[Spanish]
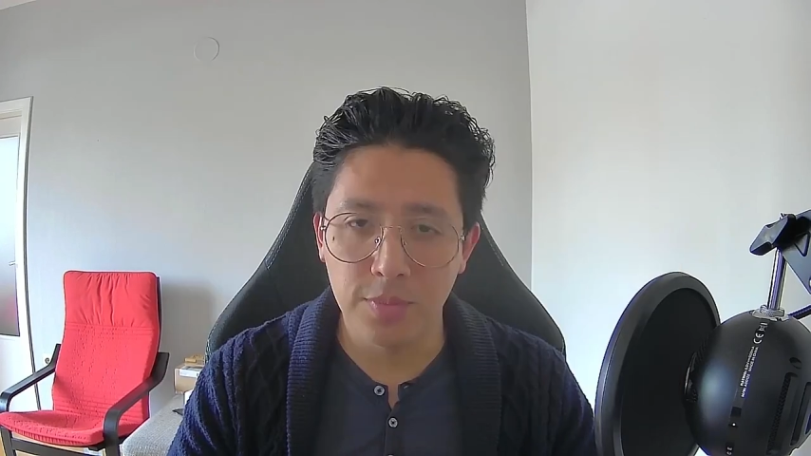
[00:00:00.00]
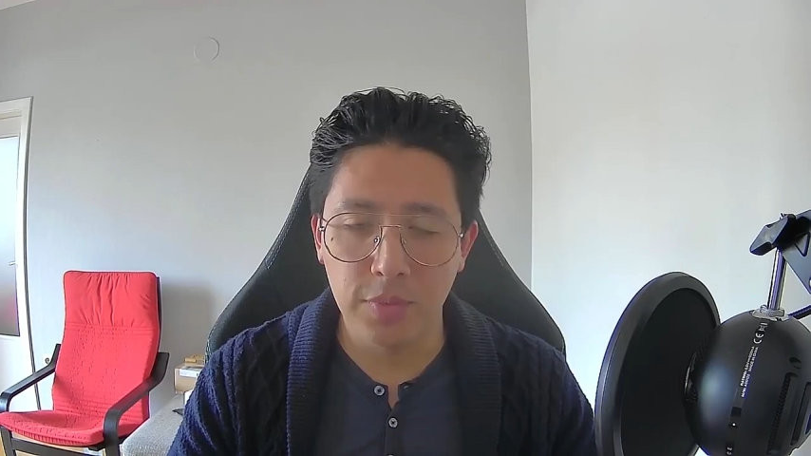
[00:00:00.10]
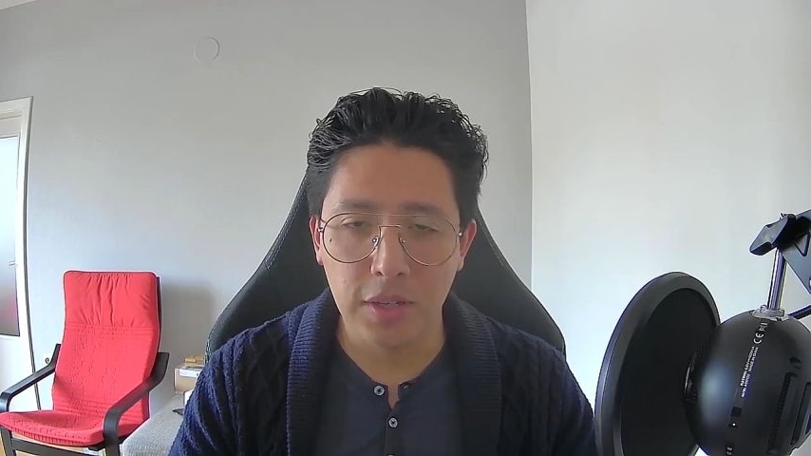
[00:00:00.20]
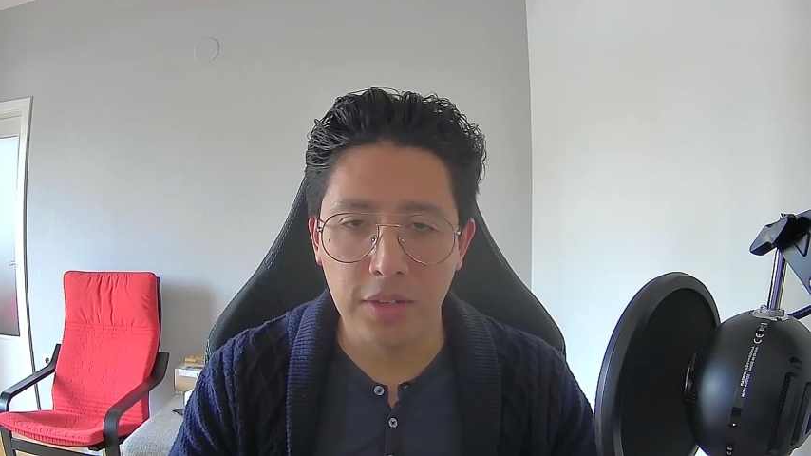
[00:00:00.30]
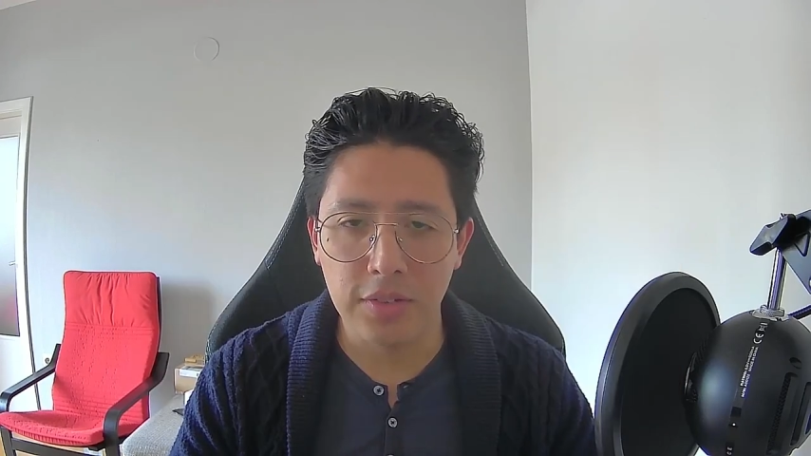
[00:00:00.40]

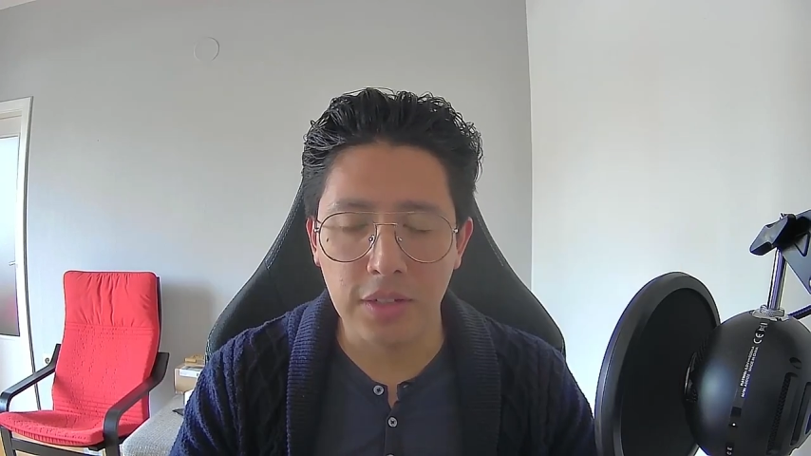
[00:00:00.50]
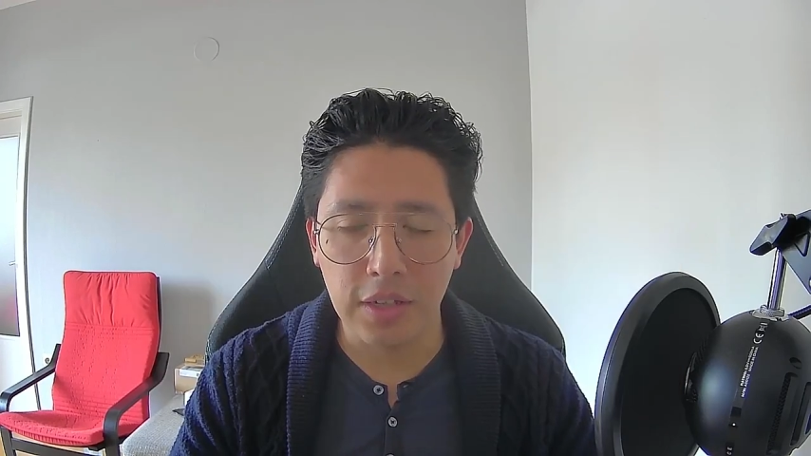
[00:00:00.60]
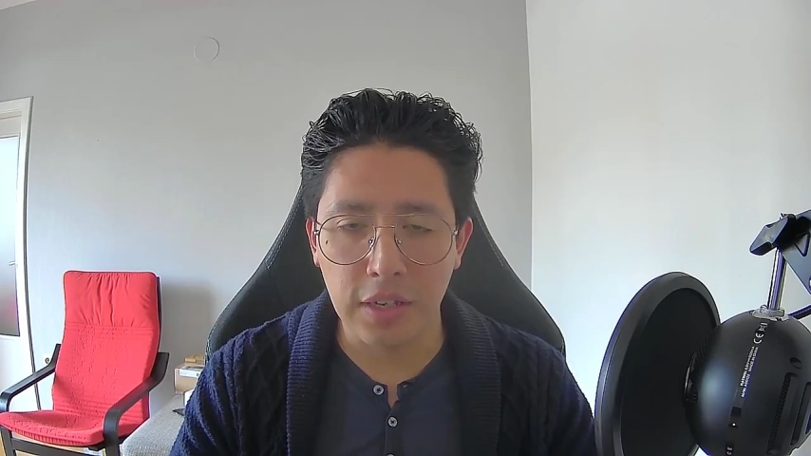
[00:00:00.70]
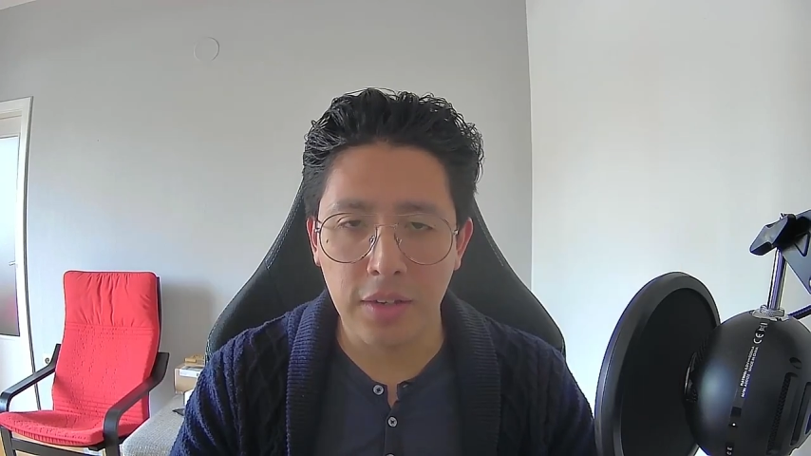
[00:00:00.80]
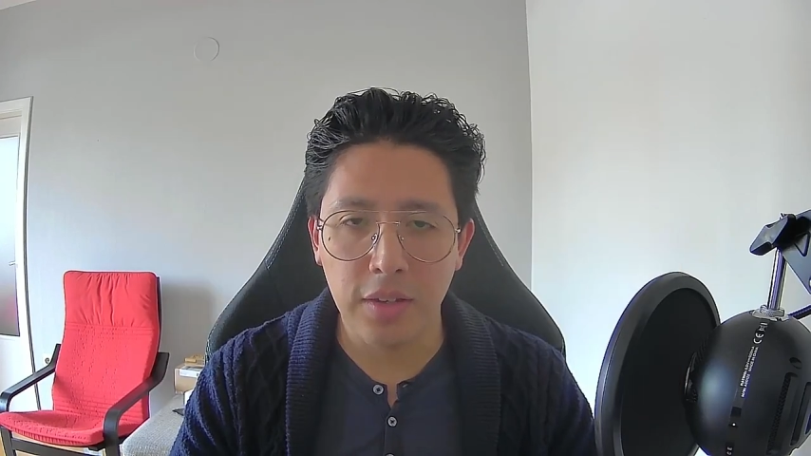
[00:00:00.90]
Así
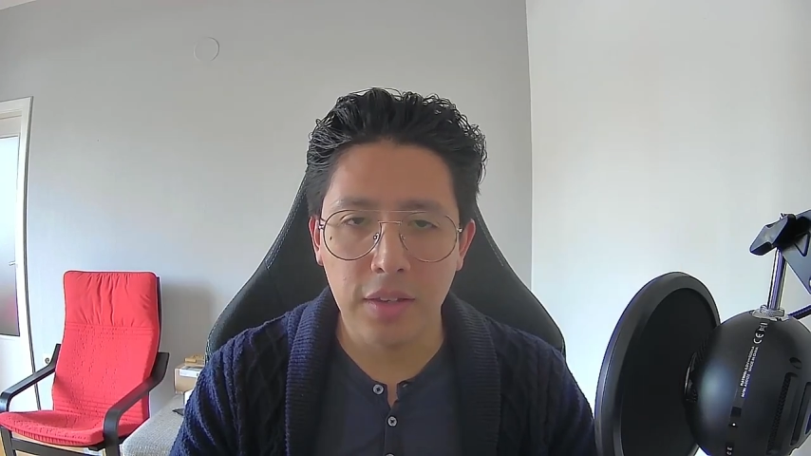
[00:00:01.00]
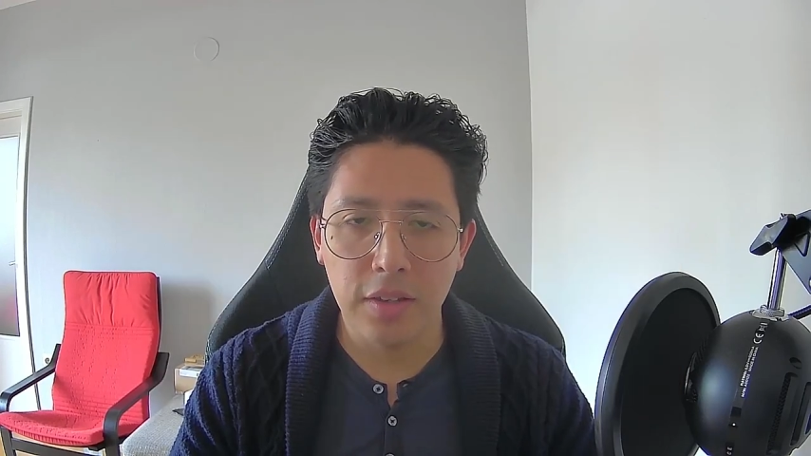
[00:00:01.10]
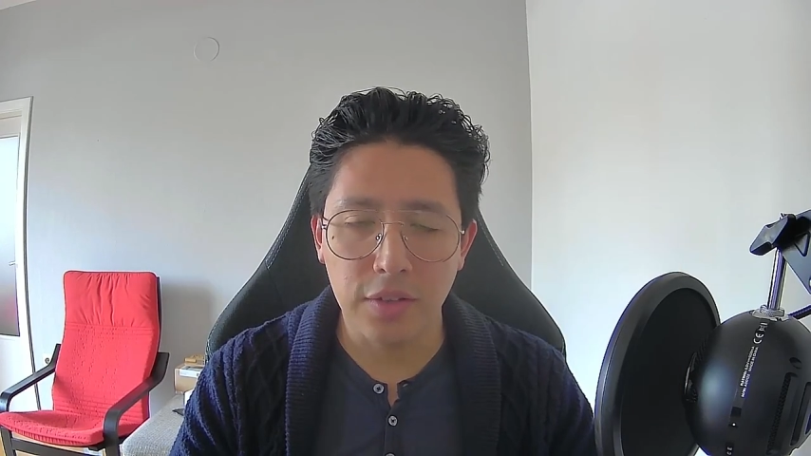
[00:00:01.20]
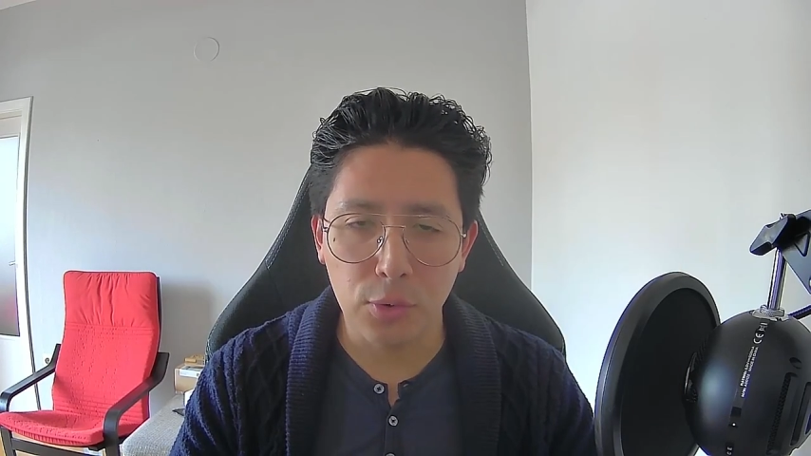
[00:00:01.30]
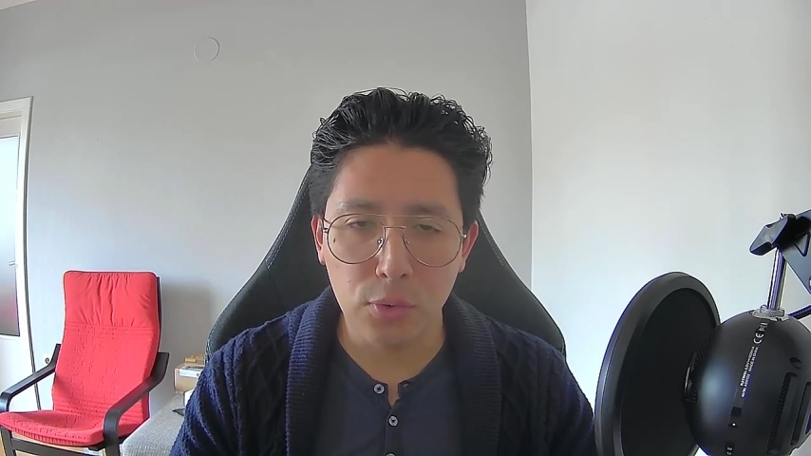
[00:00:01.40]
que,
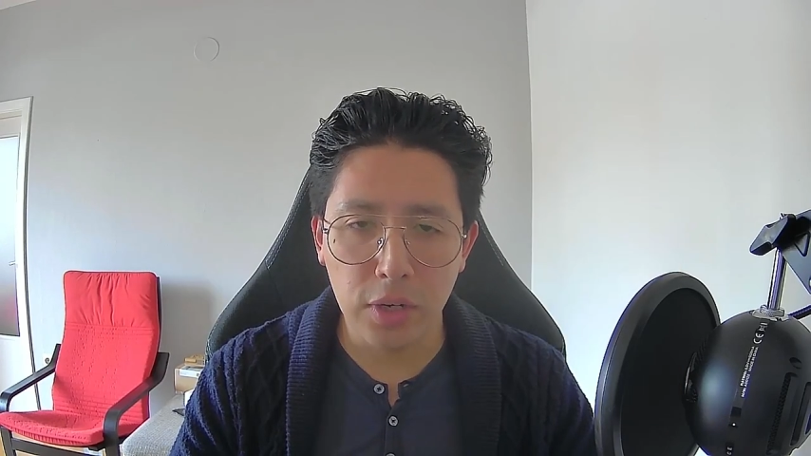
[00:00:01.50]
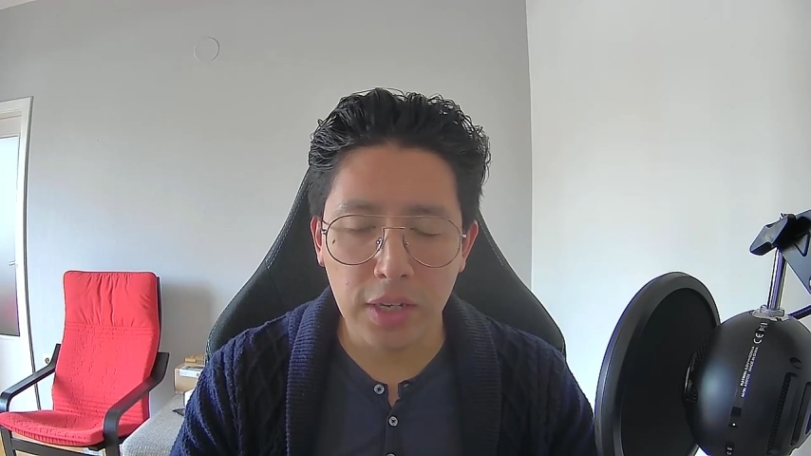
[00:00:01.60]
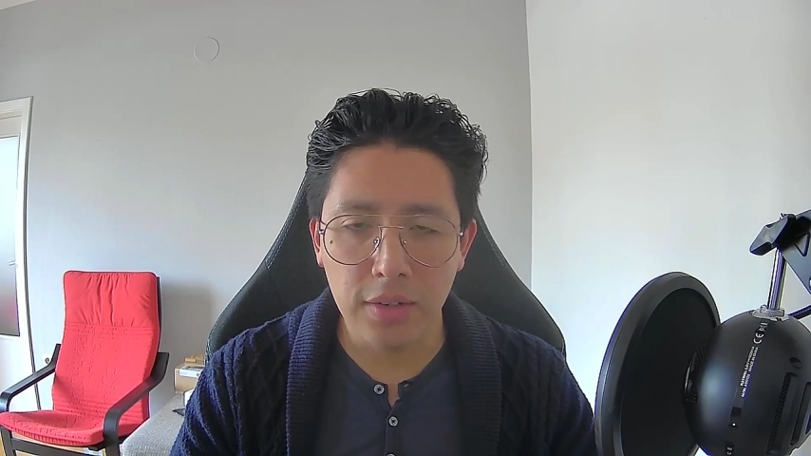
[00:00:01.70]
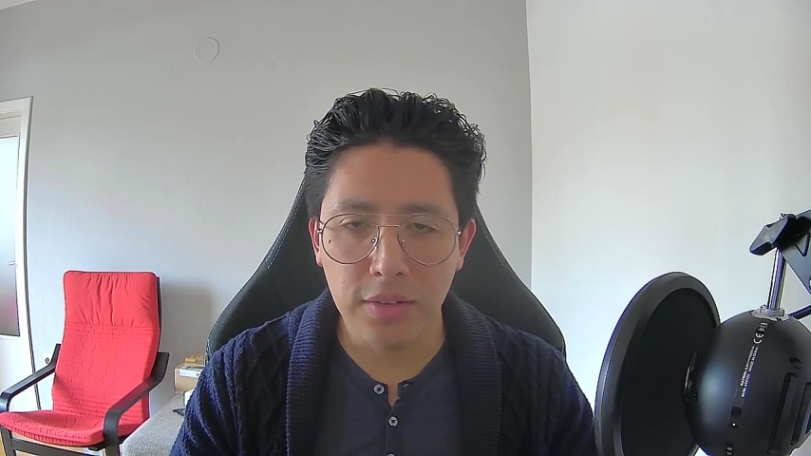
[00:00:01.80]
según él,